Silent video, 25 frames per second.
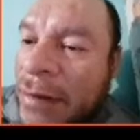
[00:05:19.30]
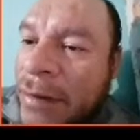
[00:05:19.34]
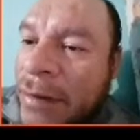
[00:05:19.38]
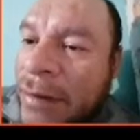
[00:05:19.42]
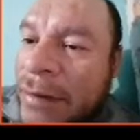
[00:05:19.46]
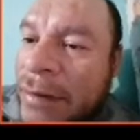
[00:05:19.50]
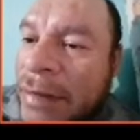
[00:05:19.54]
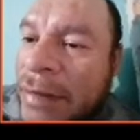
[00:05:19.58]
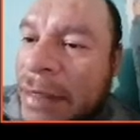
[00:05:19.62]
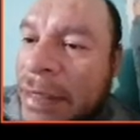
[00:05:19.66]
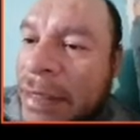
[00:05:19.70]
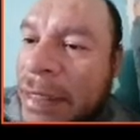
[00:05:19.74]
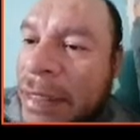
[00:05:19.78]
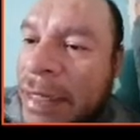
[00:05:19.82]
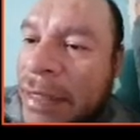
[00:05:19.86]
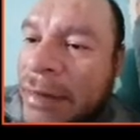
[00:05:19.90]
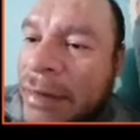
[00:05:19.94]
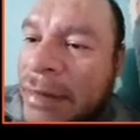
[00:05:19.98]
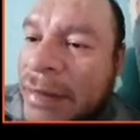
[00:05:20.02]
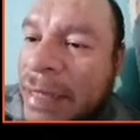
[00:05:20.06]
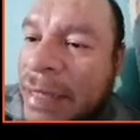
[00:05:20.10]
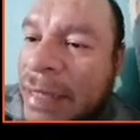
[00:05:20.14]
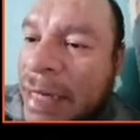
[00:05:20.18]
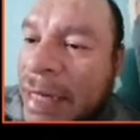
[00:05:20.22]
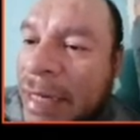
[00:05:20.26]
si,
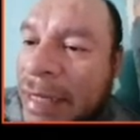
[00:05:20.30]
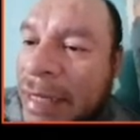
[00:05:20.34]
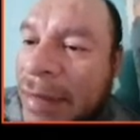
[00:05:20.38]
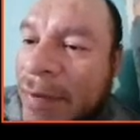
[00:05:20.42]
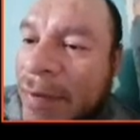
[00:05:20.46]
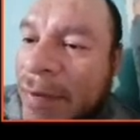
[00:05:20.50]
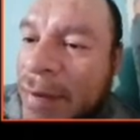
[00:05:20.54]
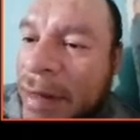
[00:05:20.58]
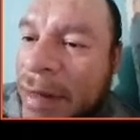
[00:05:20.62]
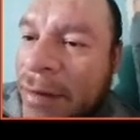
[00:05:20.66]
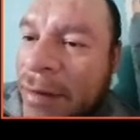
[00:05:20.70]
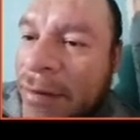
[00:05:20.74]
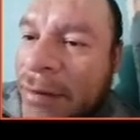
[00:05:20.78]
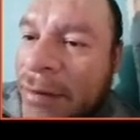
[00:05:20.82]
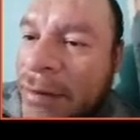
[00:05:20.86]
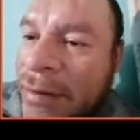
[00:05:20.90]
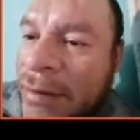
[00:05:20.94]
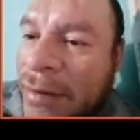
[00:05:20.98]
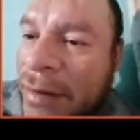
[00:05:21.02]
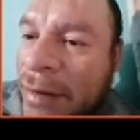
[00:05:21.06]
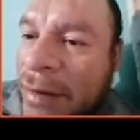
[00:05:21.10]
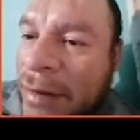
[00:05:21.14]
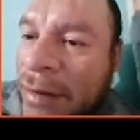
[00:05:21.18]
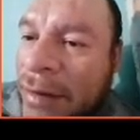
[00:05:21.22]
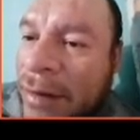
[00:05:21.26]
si acá es menos,
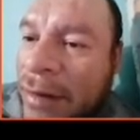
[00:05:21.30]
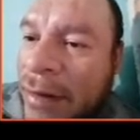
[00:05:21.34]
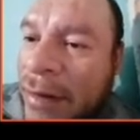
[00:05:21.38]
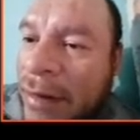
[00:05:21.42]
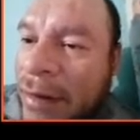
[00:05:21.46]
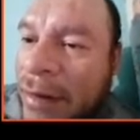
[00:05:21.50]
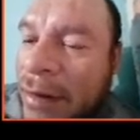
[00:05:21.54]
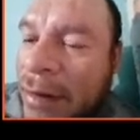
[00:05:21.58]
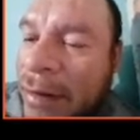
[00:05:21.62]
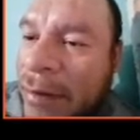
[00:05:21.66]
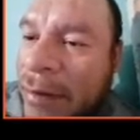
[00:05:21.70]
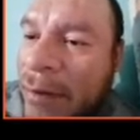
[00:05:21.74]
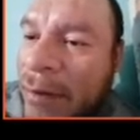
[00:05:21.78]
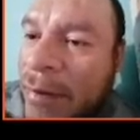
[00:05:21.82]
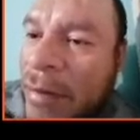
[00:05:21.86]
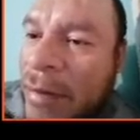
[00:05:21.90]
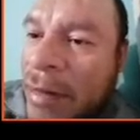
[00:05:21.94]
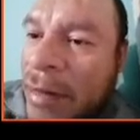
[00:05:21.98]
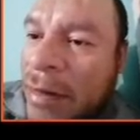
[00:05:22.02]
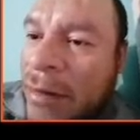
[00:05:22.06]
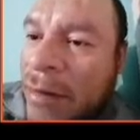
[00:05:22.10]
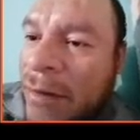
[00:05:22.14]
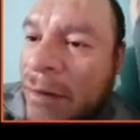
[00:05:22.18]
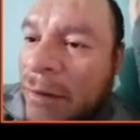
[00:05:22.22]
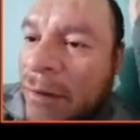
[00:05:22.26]

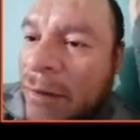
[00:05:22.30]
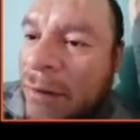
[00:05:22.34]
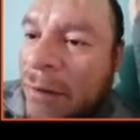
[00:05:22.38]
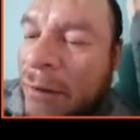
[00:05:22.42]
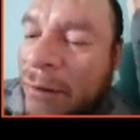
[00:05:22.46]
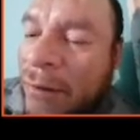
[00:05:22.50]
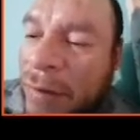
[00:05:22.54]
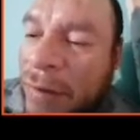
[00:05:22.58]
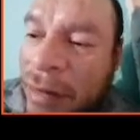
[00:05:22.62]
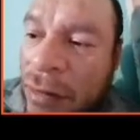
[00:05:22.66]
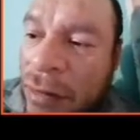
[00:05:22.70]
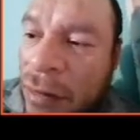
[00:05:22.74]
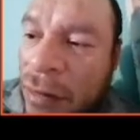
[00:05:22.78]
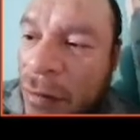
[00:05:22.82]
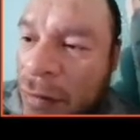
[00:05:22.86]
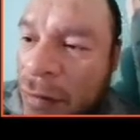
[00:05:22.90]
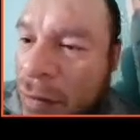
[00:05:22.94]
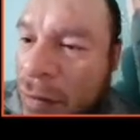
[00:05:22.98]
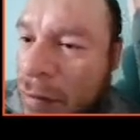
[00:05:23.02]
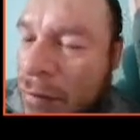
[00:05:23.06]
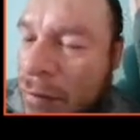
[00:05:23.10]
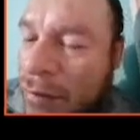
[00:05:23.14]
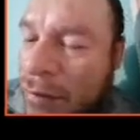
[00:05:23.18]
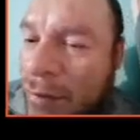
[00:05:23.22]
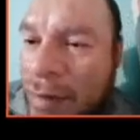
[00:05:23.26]
mi
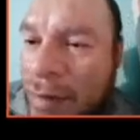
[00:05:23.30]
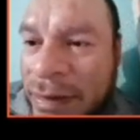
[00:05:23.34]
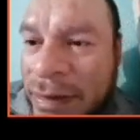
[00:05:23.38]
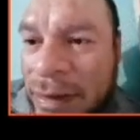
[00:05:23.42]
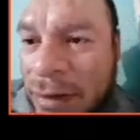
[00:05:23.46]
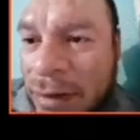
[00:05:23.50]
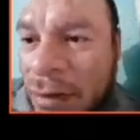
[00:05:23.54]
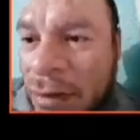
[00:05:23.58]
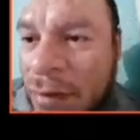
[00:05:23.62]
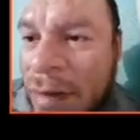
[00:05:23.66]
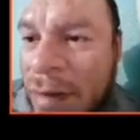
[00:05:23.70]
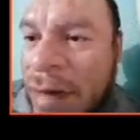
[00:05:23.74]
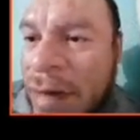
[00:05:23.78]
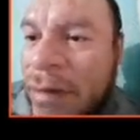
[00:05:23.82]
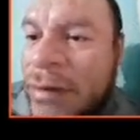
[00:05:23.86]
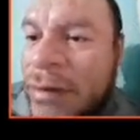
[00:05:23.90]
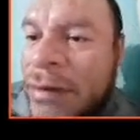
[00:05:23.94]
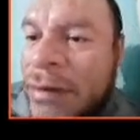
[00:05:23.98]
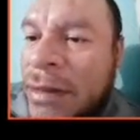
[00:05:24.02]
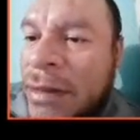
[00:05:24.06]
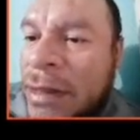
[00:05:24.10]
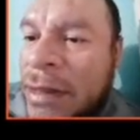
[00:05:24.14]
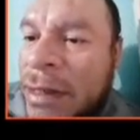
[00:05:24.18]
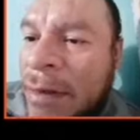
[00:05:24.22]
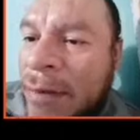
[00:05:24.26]
binomio va a ser con menos.
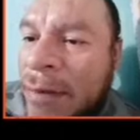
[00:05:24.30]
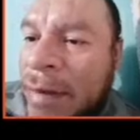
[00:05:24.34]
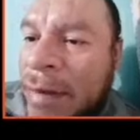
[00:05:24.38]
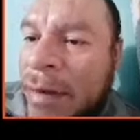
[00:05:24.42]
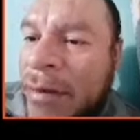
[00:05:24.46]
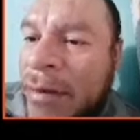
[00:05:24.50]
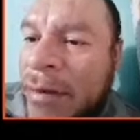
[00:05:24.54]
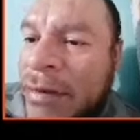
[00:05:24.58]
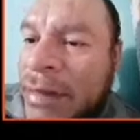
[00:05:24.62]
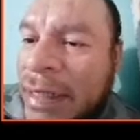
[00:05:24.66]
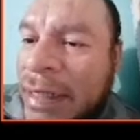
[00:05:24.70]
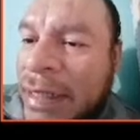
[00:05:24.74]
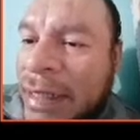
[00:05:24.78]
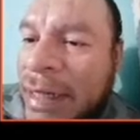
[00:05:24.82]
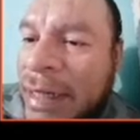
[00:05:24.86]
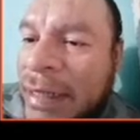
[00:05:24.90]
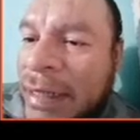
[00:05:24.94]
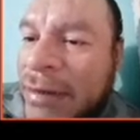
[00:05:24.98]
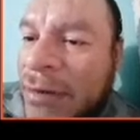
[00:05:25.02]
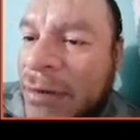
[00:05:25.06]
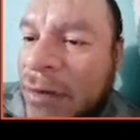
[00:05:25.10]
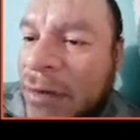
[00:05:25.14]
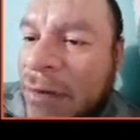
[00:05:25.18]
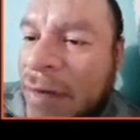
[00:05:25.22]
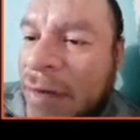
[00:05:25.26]
Pero si acá
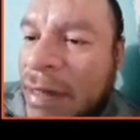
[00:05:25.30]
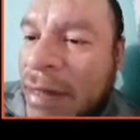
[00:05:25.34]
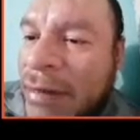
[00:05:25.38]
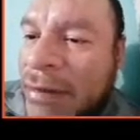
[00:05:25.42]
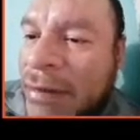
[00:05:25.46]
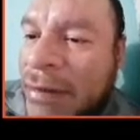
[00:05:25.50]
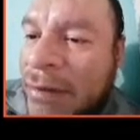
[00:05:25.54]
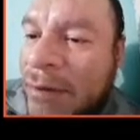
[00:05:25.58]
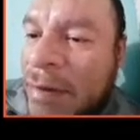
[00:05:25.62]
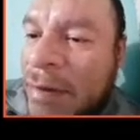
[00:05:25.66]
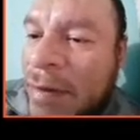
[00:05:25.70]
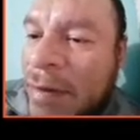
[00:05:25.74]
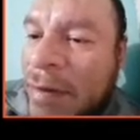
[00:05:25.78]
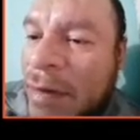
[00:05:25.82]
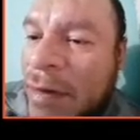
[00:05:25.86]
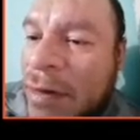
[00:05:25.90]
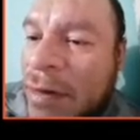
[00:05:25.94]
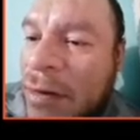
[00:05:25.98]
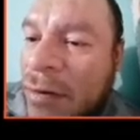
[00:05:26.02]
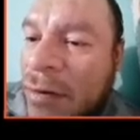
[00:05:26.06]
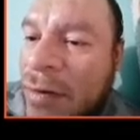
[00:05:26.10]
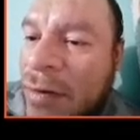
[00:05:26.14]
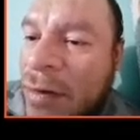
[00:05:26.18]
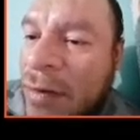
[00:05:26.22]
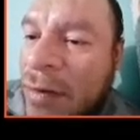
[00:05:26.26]
es con más, mi
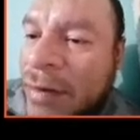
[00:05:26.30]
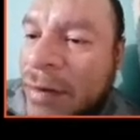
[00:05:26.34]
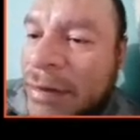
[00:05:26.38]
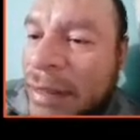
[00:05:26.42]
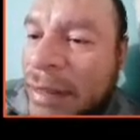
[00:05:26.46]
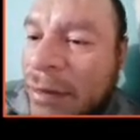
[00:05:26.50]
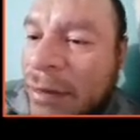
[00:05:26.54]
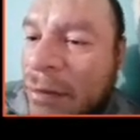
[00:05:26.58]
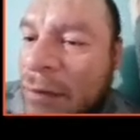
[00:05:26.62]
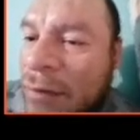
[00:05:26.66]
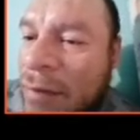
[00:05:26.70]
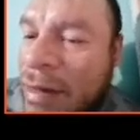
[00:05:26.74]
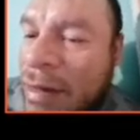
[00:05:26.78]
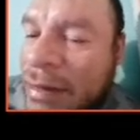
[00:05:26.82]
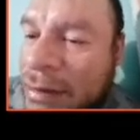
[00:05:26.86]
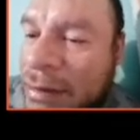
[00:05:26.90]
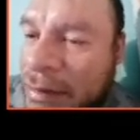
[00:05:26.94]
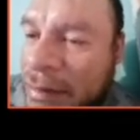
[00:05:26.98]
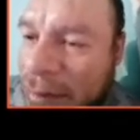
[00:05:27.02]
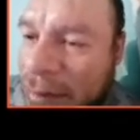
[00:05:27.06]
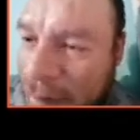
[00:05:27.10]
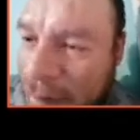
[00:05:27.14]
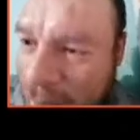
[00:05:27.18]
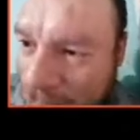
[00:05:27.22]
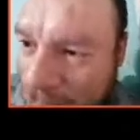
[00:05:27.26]
binomio va a estar con
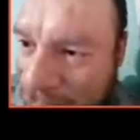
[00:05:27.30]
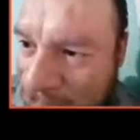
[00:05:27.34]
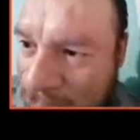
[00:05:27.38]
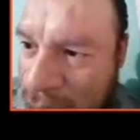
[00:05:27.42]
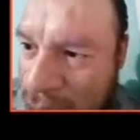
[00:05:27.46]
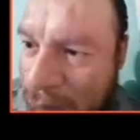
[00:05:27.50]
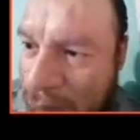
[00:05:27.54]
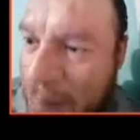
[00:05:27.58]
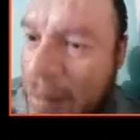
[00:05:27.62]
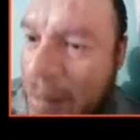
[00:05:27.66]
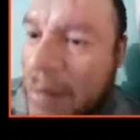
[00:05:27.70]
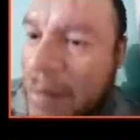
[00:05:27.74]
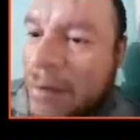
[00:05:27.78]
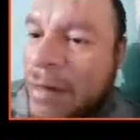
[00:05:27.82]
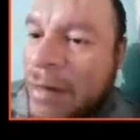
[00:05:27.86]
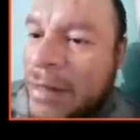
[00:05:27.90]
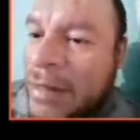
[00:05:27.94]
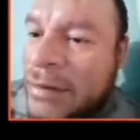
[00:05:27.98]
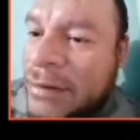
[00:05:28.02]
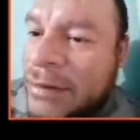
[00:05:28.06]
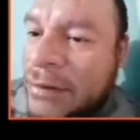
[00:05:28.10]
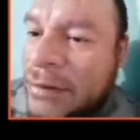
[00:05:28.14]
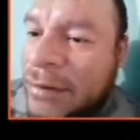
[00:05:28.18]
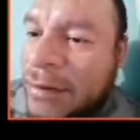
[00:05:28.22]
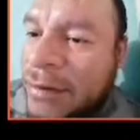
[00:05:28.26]
más. ¿Vieron
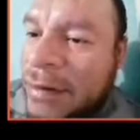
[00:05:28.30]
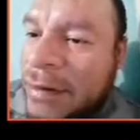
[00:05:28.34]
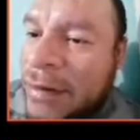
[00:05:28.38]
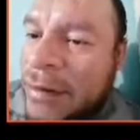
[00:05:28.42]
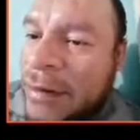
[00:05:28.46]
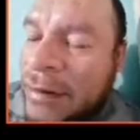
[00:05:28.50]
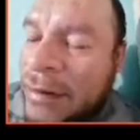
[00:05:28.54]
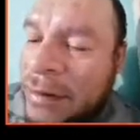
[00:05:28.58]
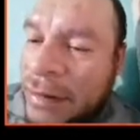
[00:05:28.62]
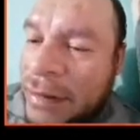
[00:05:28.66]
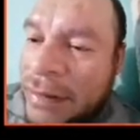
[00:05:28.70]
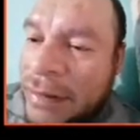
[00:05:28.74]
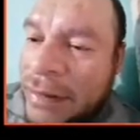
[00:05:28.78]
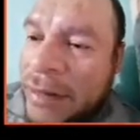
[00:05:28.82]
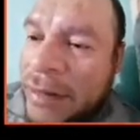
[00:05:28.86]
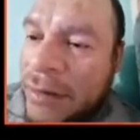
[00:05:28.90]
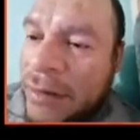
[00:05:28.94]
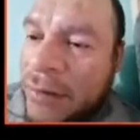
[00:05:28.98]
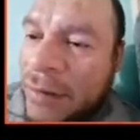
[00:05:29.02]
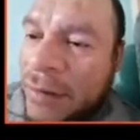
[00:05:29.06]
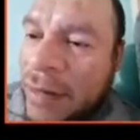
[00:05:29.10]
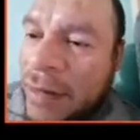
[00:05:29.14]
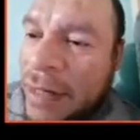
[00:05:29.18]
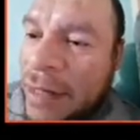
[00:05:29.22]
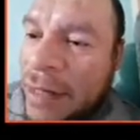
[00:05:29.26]
eso? Y
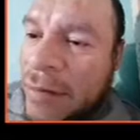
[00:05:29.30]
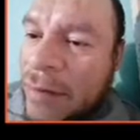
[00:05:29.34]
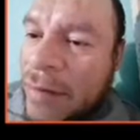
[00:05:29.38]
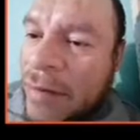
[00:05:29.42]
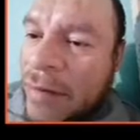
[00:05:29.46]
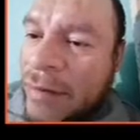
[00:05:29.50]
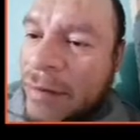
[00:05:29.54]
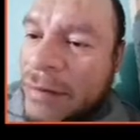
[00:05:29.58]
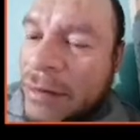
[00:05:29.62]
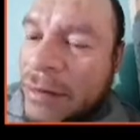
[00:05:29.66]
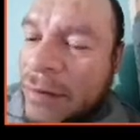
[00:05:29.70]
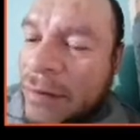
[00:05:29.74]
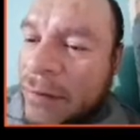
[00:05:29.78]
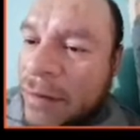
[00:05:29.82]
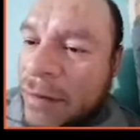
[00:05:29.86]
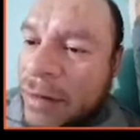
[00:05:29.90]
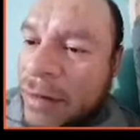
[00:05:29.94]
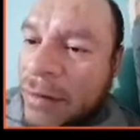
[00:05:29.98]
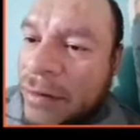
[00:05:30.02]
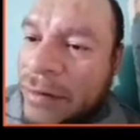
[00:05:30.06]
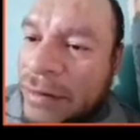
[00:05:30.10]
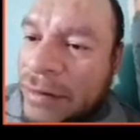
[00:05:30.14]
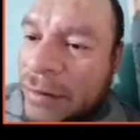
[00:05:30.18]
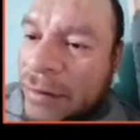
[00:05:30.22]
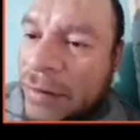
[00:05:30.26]
seno cuadrado más coseno
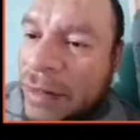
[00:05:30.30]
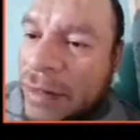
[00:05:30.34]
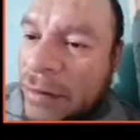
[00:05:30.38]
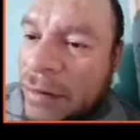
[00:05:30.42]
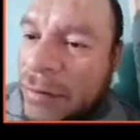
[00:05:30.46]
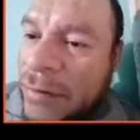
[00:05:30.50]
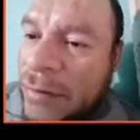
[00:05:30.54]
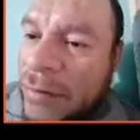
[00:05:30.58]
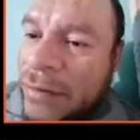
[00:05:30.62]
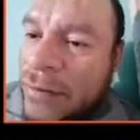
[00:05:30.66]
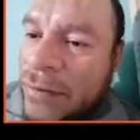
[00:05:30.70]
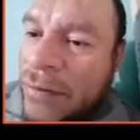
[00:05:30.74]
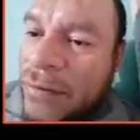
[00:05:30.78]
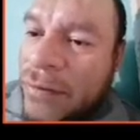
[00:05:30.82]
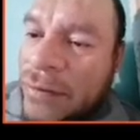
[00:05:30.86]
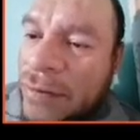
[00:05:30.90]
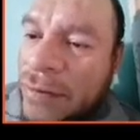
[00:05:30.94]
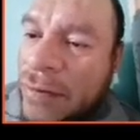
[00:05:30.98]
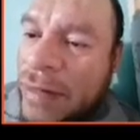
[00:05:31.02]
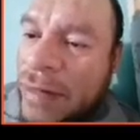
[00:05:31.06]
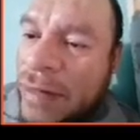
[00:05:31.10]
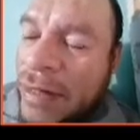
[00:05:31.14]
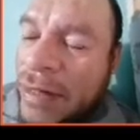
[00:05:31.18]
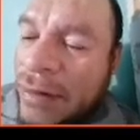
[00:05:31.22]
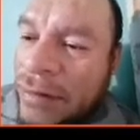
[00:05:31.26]
cuadrado es igual a 1. 1
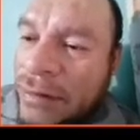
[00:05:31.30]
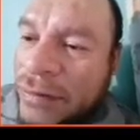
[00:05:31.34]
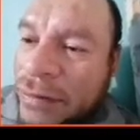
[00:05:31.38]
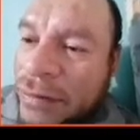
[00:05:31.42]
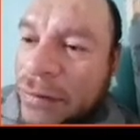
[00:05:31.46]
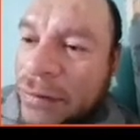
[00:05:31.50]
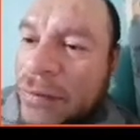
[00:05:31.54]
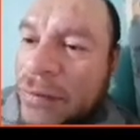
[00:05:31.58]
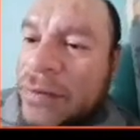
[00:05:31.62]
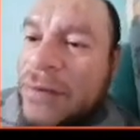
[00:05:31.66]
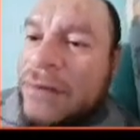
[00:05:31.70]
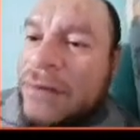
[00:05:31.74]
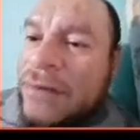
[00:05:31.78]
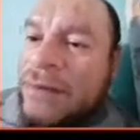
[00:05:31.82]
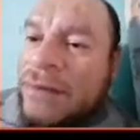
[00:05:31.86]
cuadrado es 1.